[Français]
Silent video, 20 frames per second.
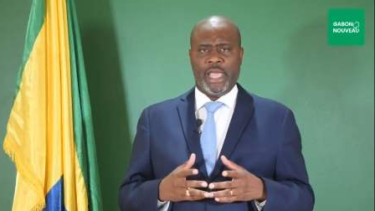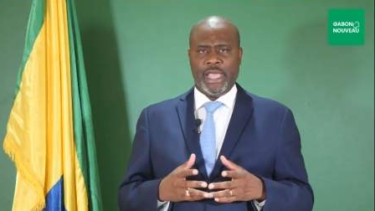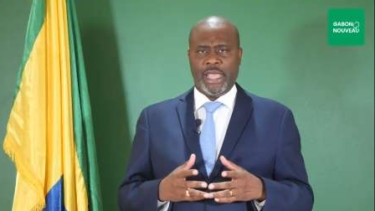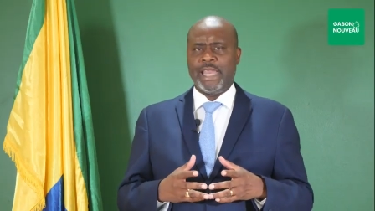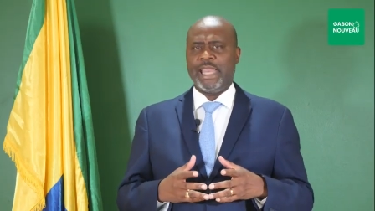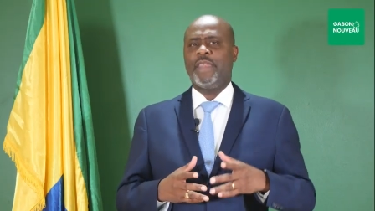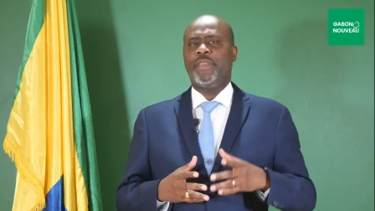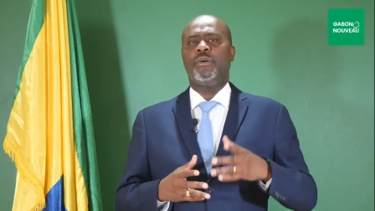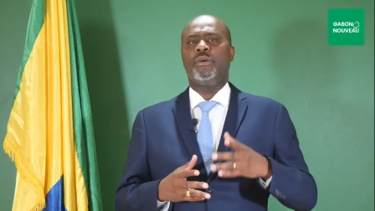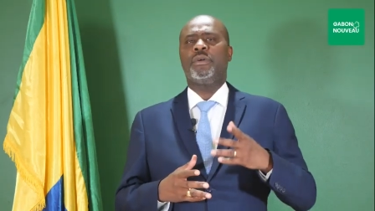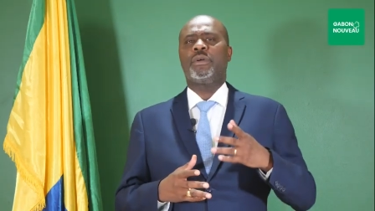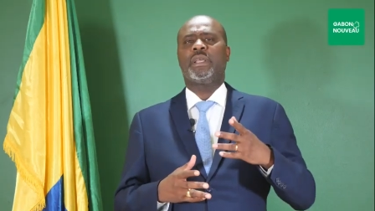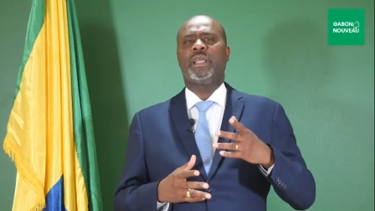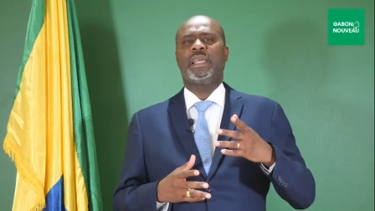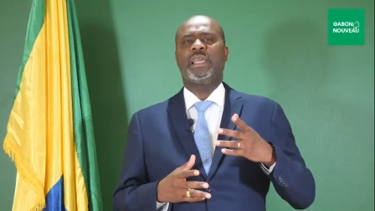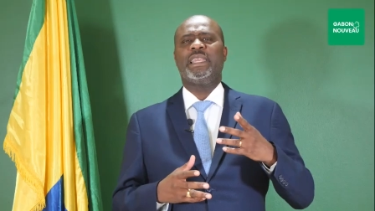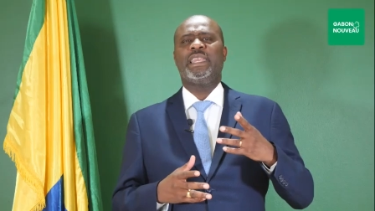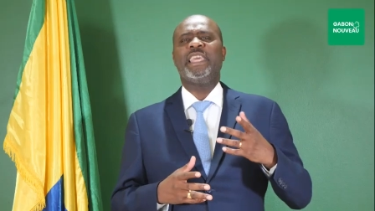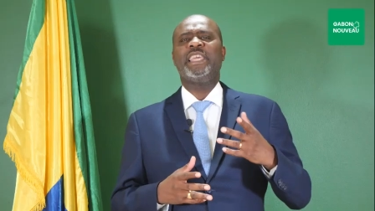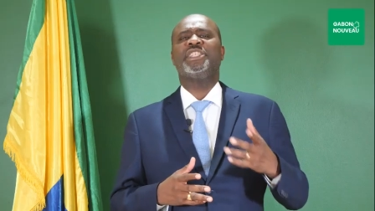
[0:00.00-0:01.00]
Il est donc
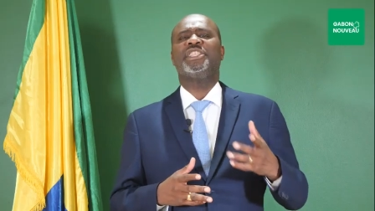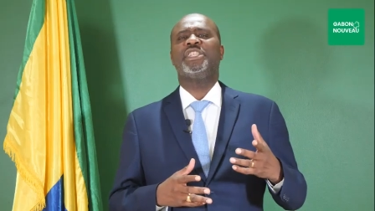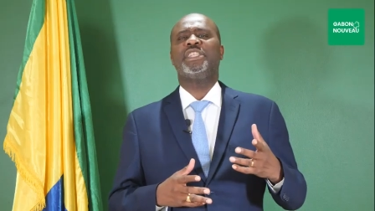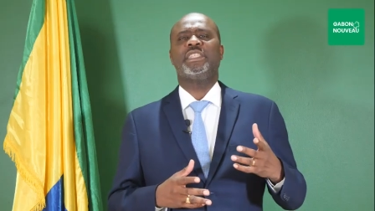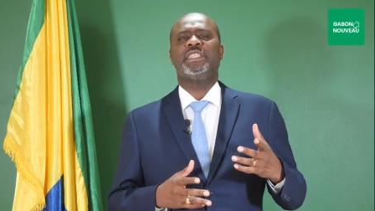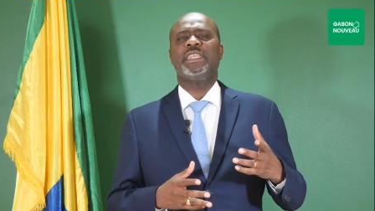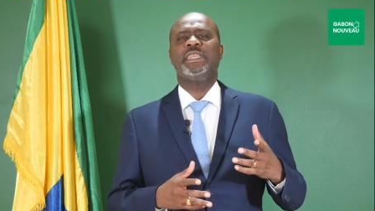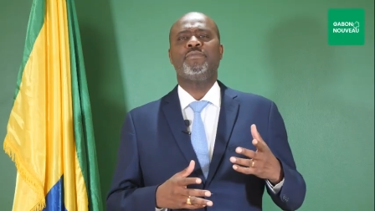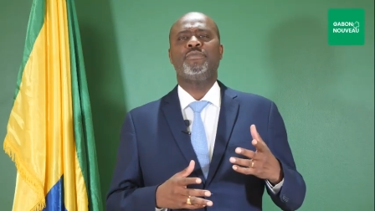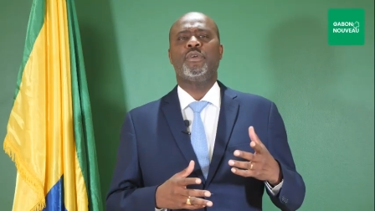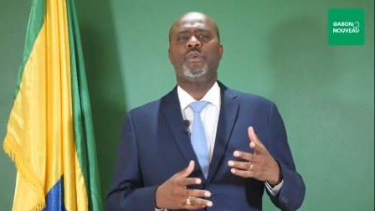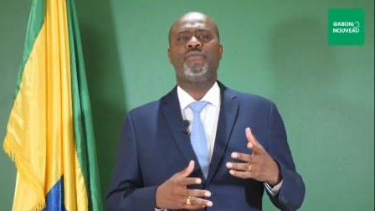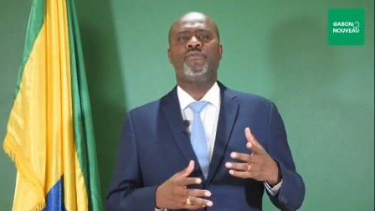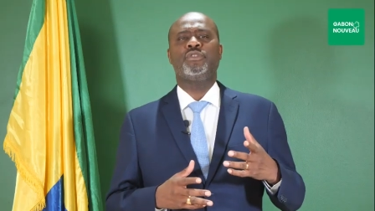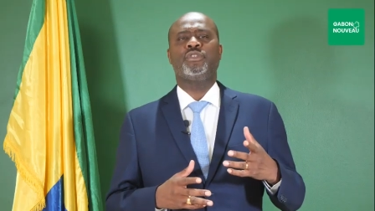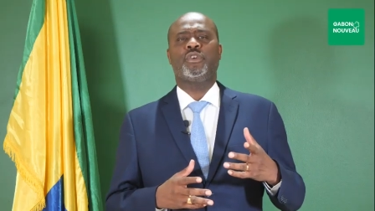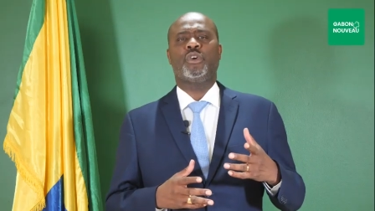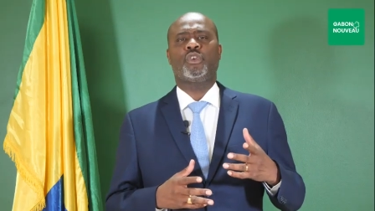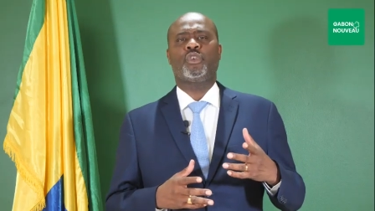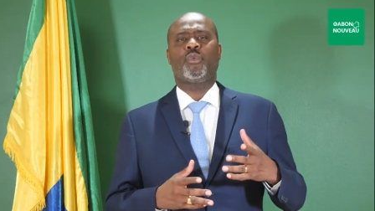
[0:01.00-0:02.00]
légitime de
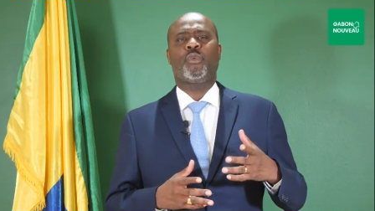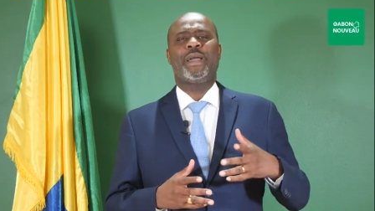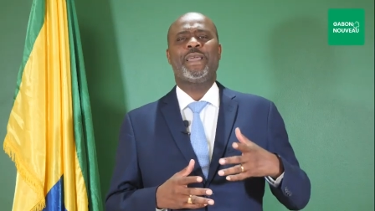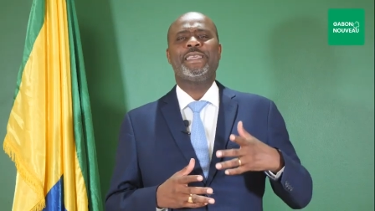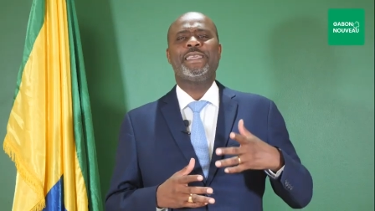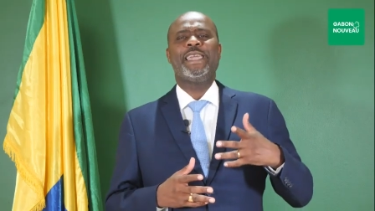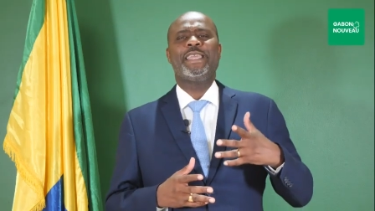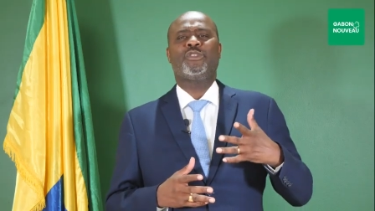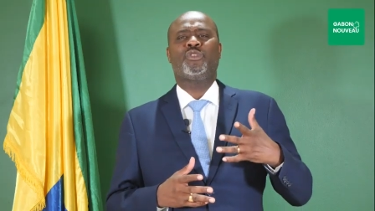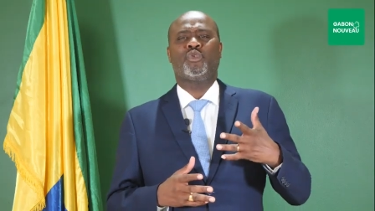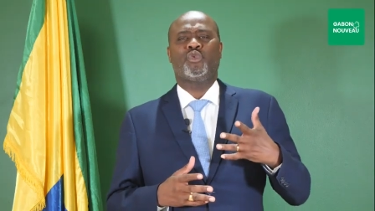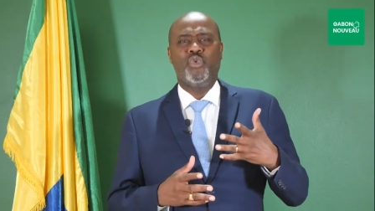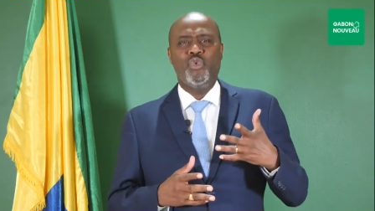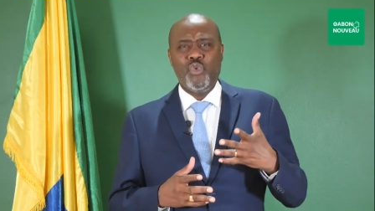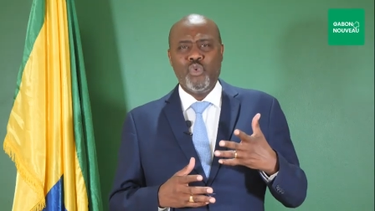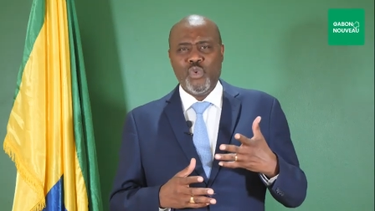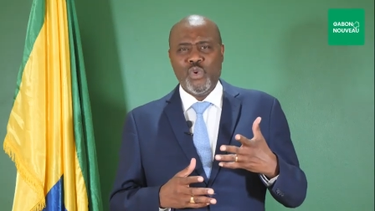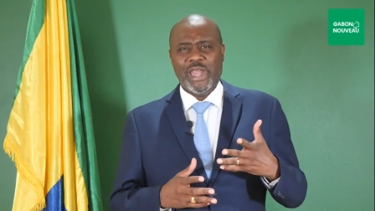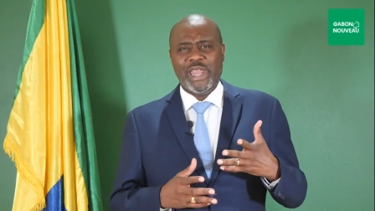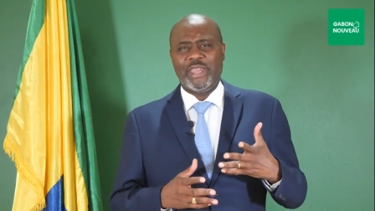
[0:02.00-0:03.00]
vous octroyer
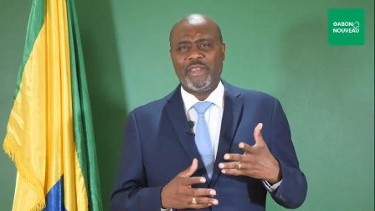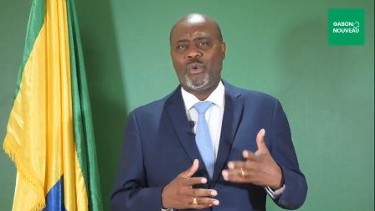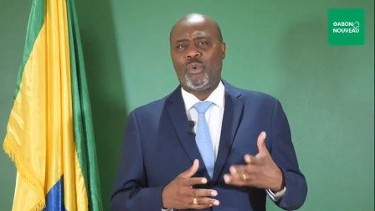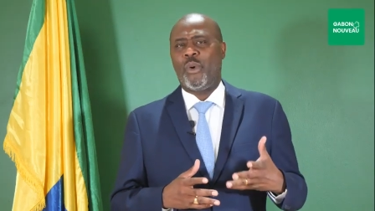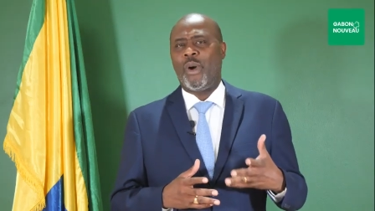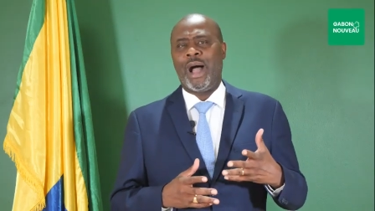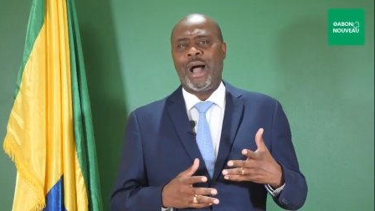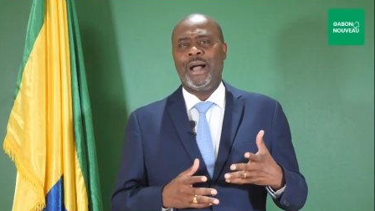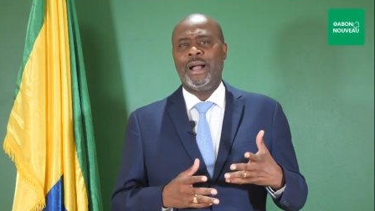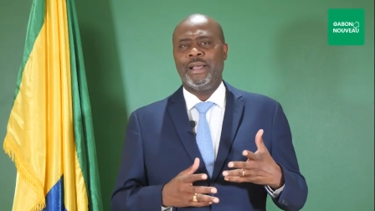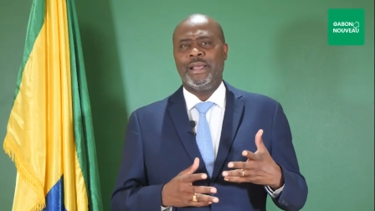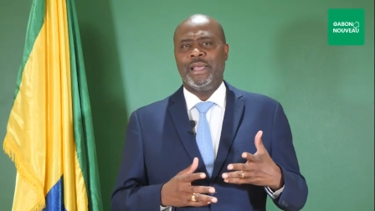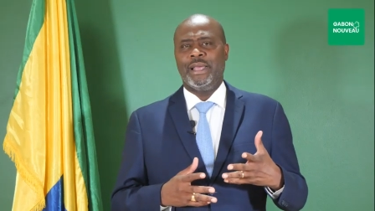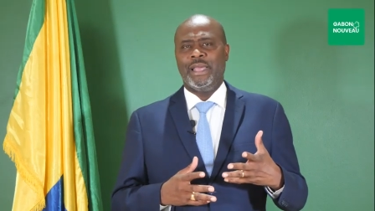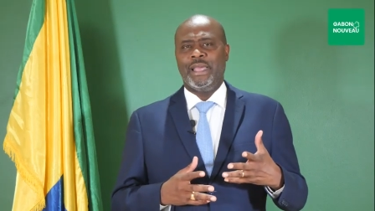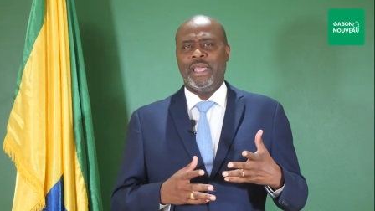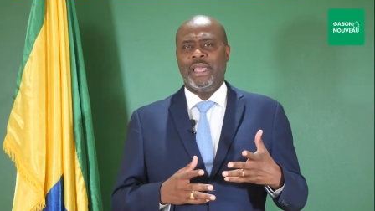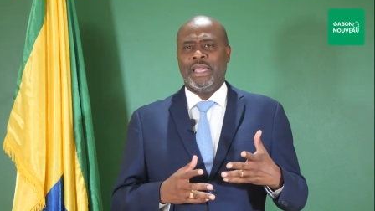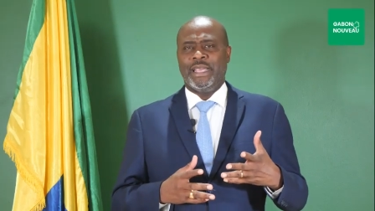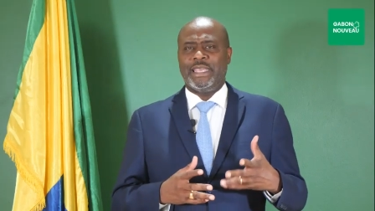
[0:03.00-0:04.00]
tous les droits
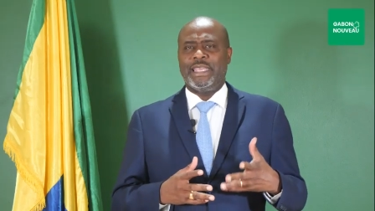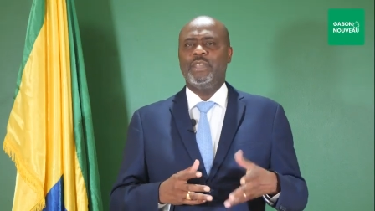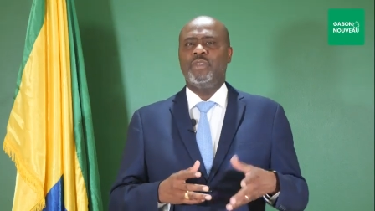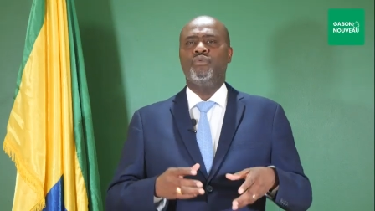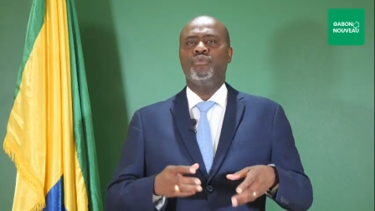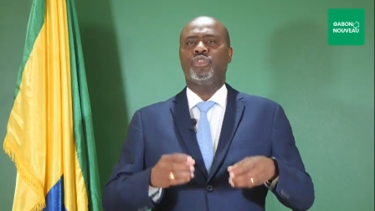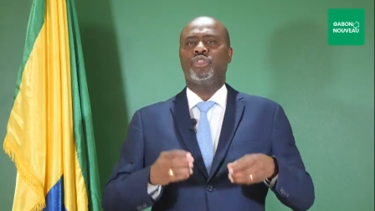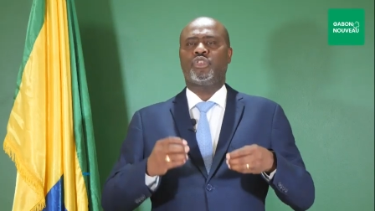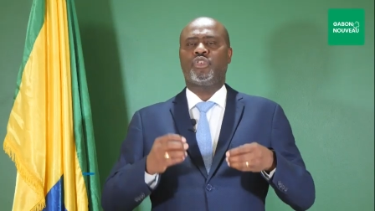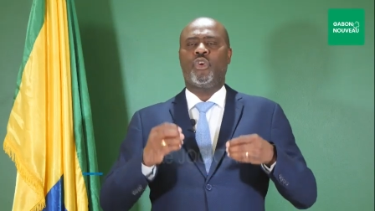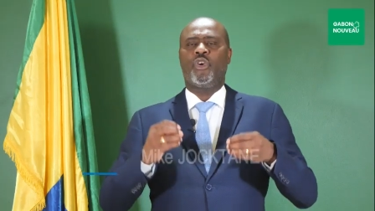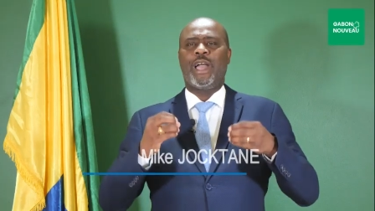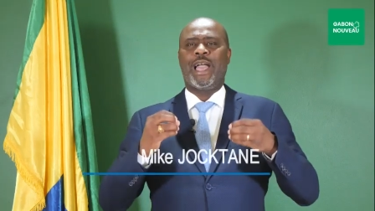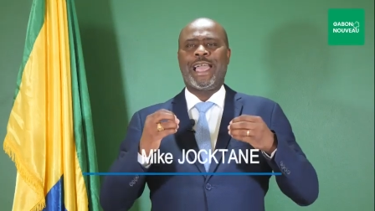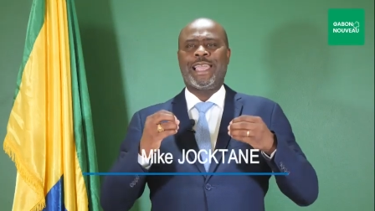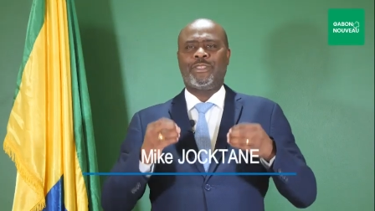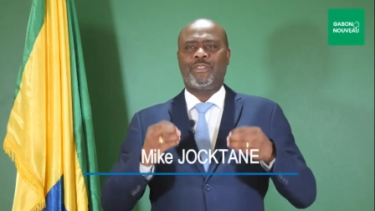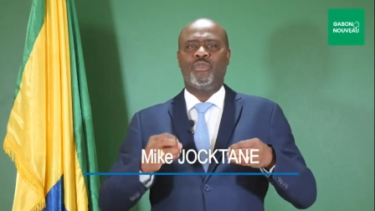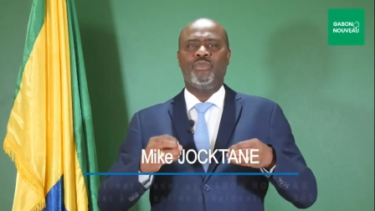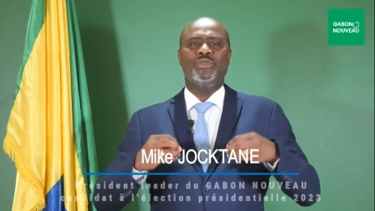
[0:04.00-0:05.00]
qui nous sont
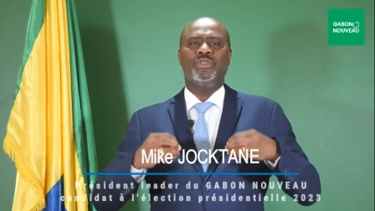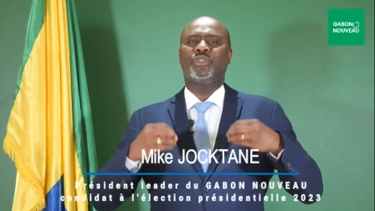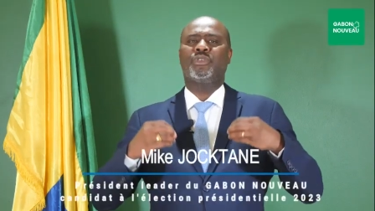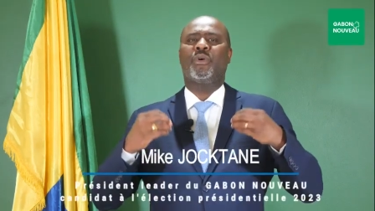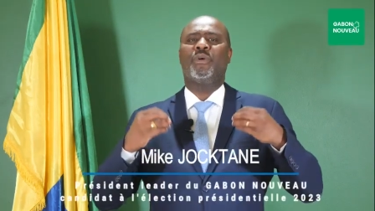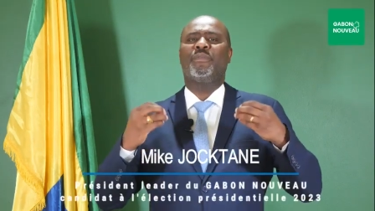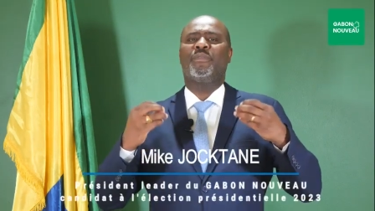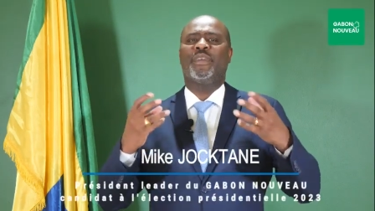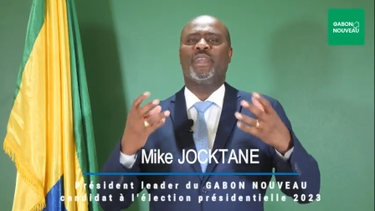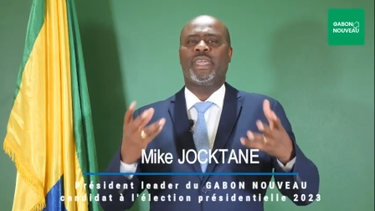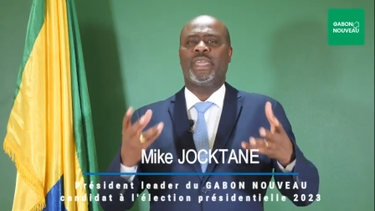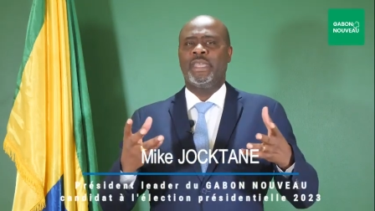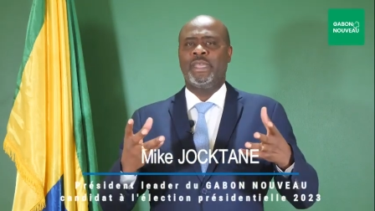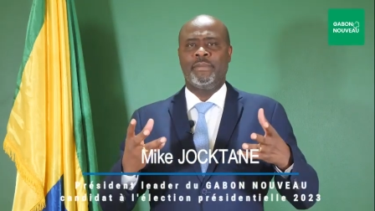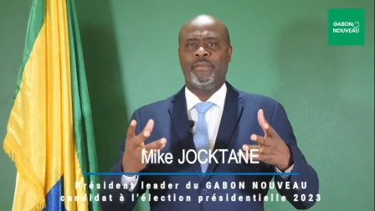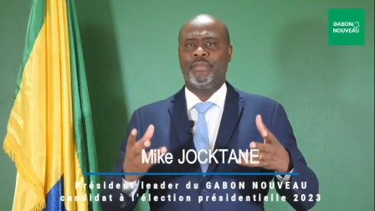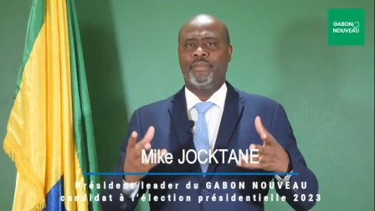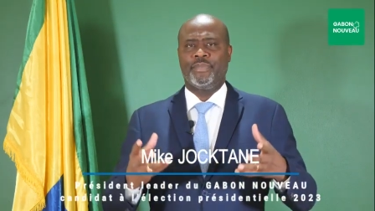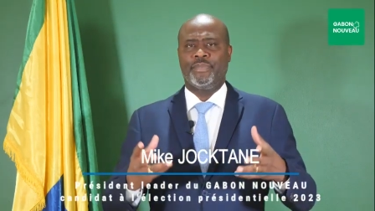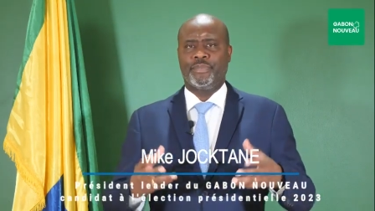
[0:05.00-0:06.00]
à tous
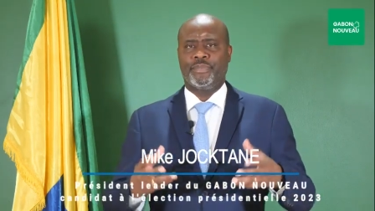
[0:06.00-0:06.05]
conférés.